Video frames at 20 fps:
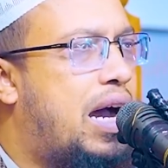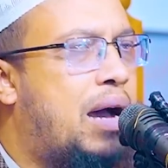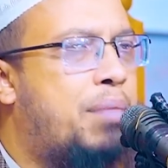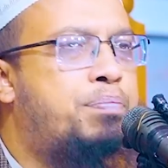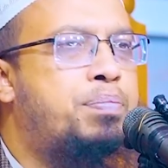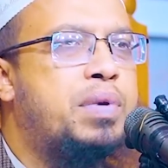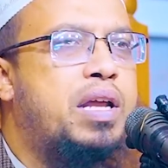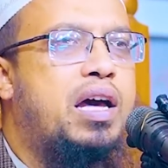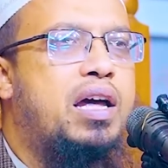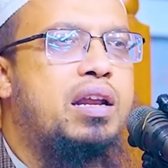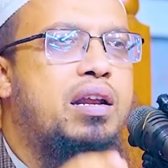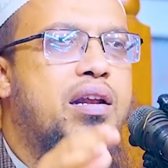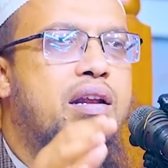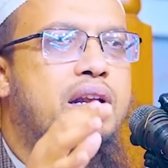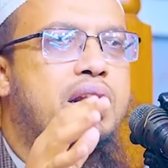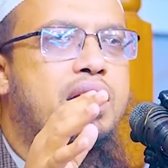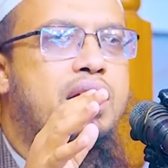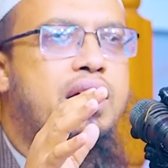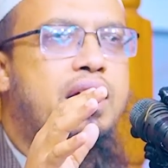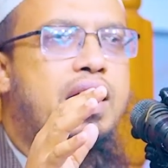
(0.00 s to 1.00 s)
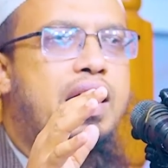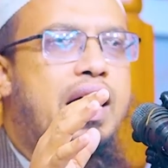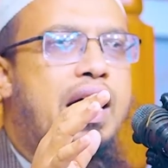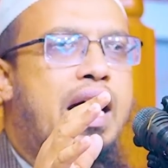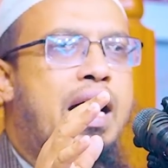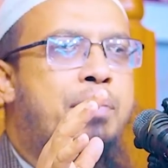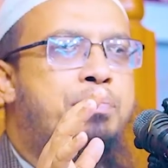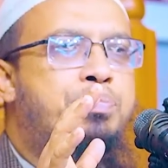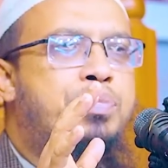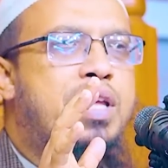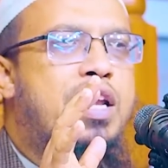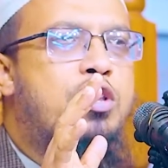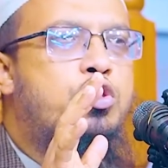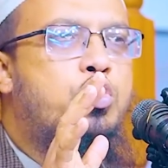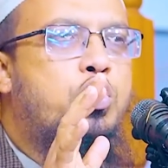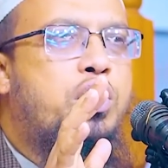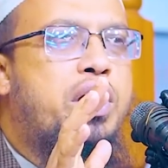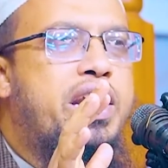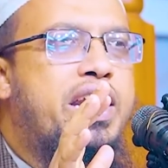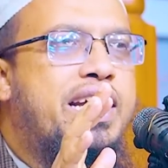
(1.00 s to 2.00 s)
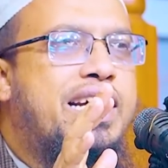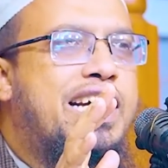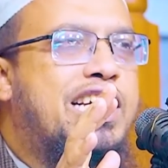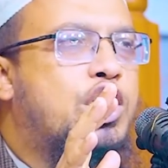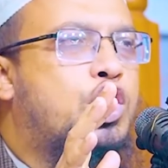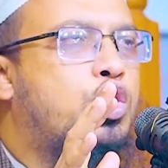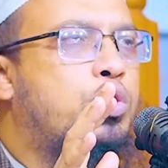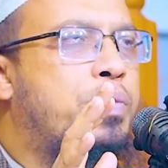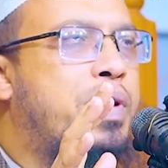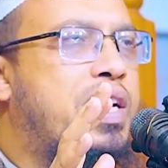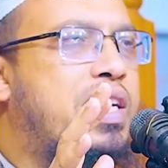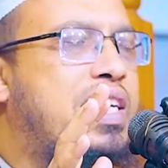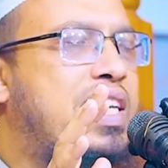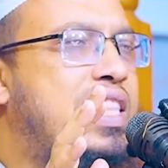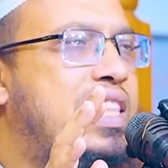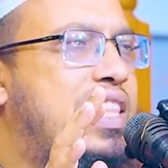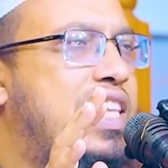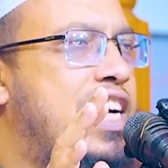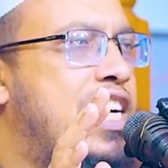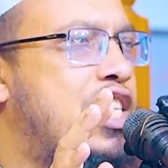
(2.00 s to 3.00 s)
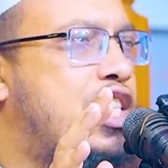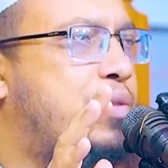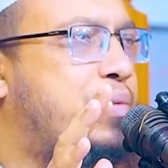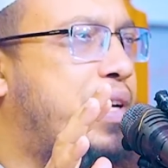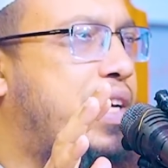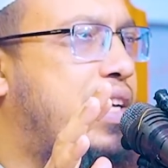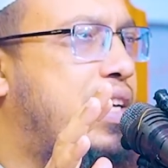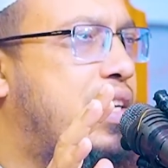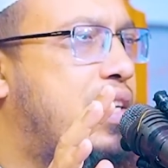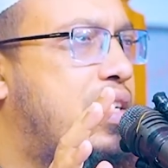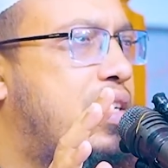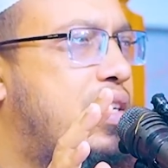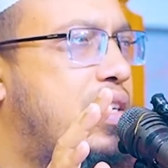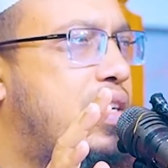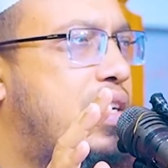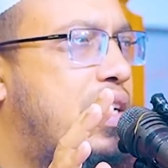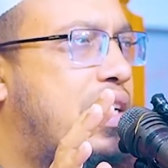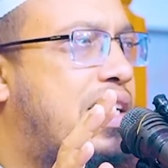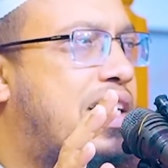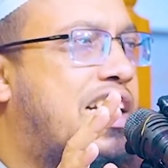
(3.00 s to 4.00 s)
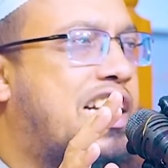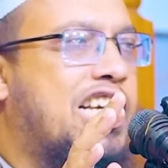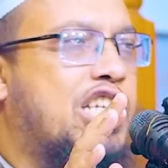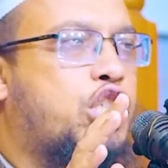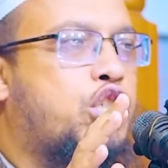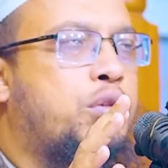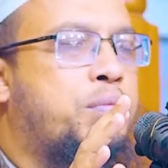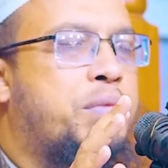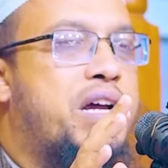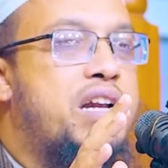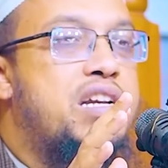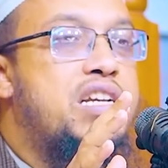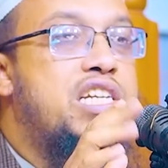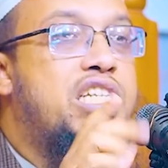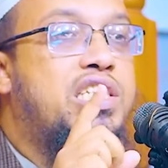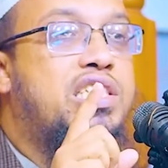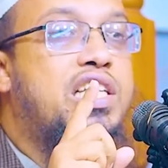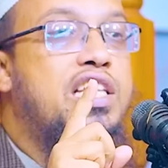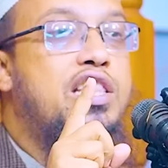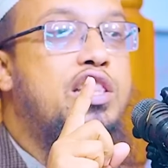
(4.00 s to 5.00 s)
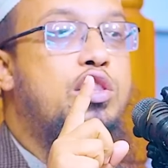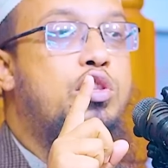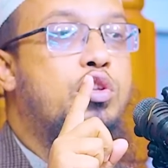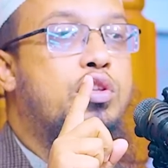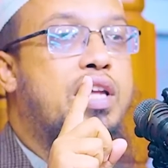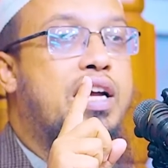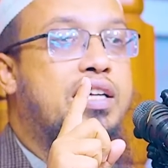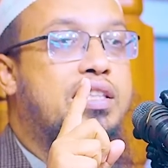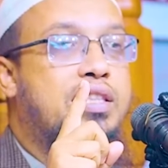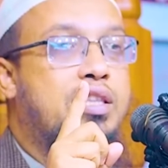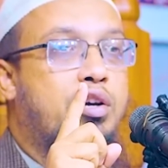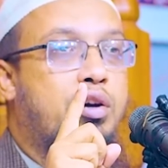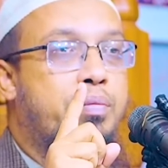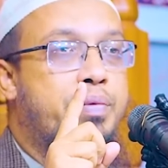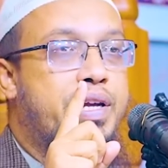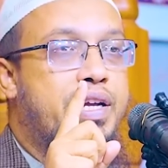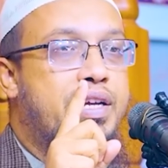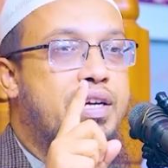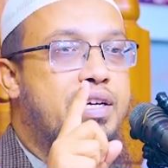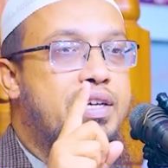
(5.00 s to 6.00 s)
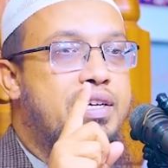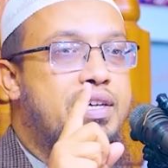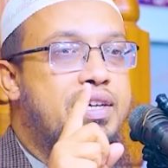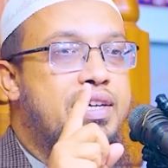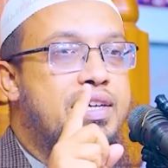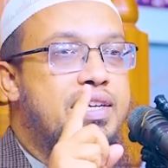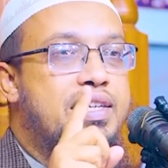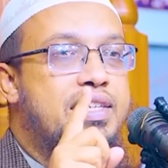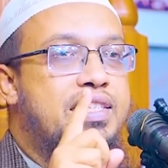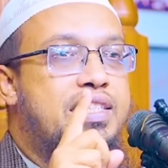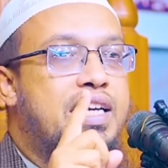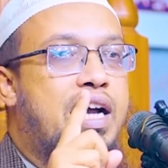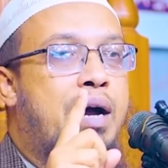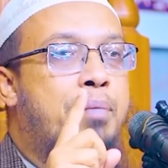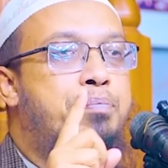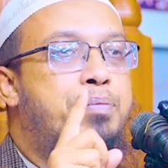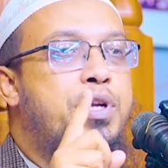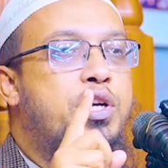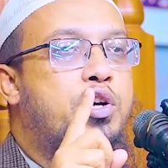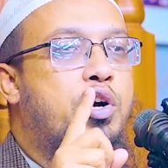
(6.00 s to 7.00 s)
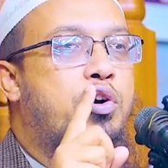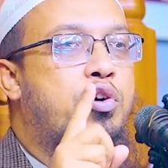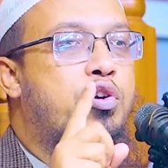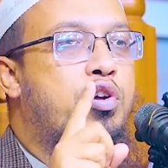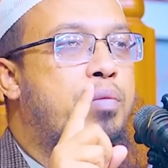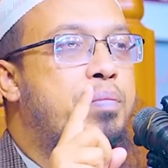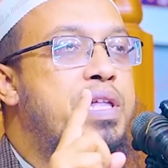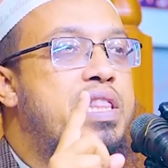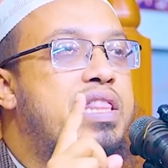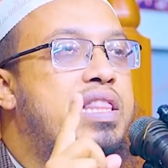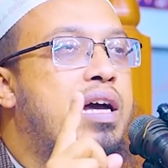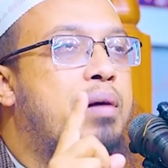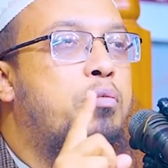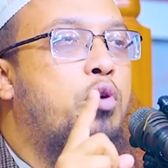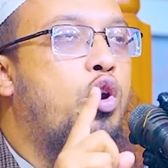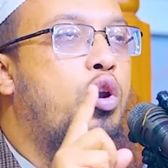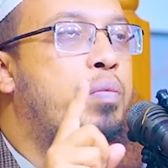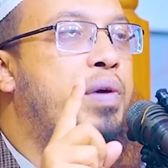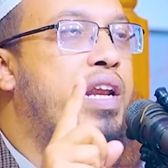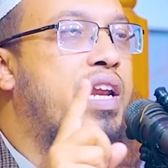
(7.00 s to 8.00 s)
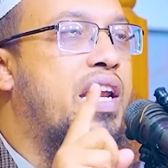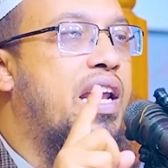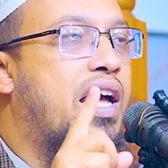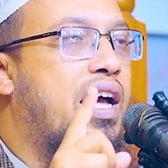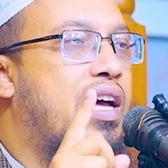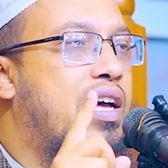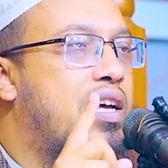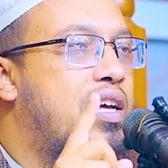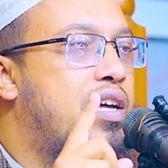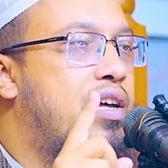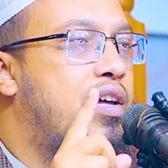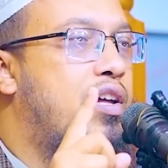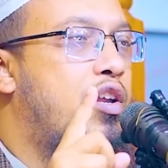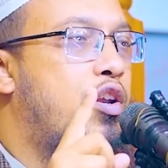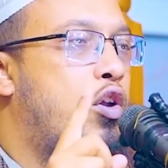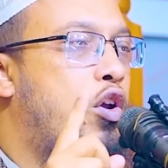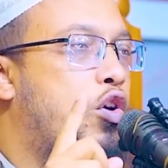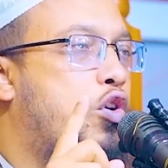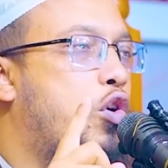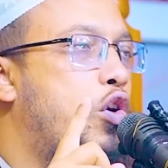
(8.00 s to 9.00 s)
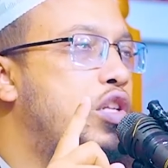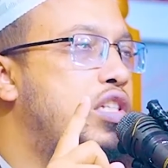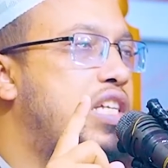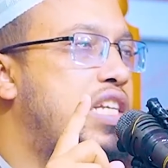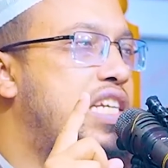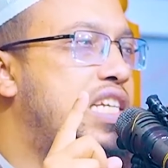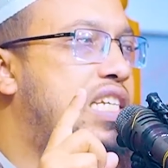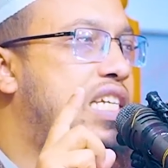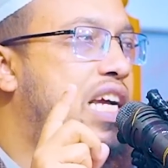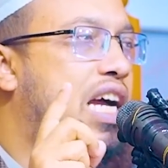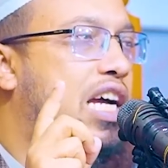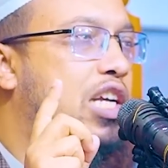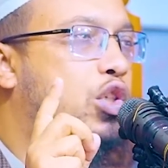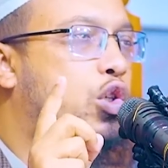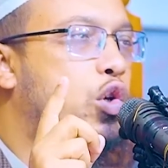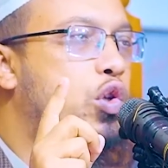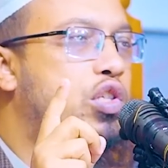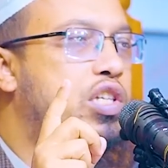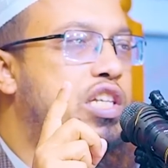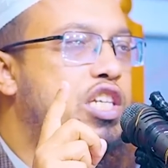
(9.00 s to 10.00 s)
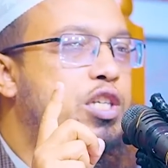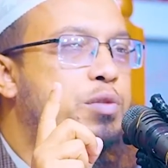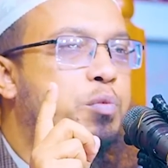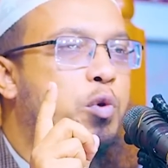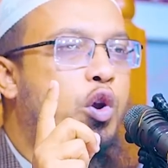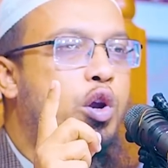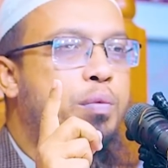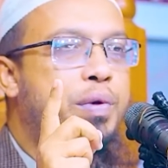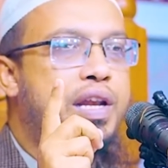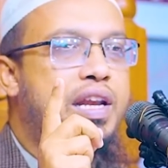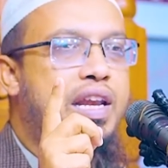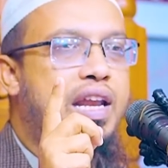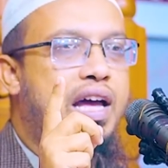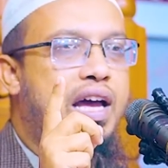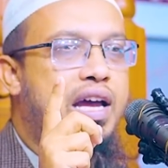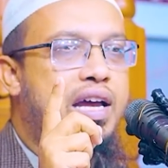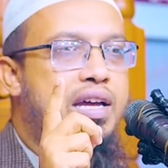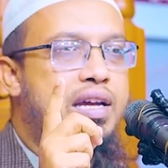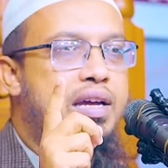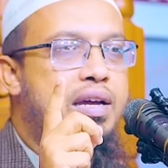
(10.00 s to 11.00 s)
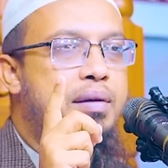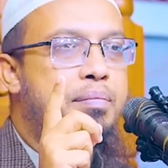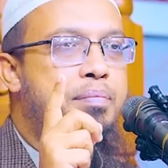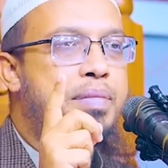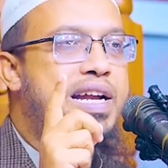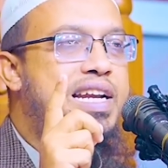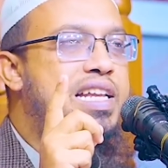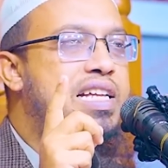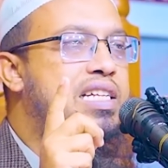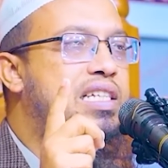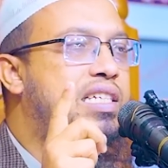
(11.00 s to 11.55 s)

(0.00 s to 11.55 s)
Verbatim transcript: আপনার আপনার দোকানে কাস্টমার কিনতে আসবে কাস্টমার নিশ্চিন্ত থাকতে হবে যে আপনি কখনো মিথ্যা বলবেন না নকল জিনিসকে আসল জিনিস বলবেন না মেড ইন